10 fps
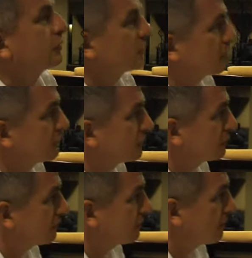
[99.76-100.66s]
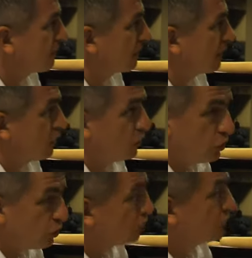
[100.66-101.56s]
byłem opozycjonistą, bo chciałem
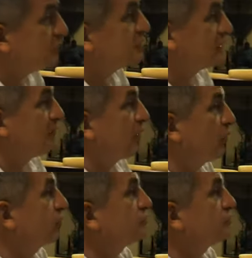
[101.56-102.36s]
lepszego socjalizmu.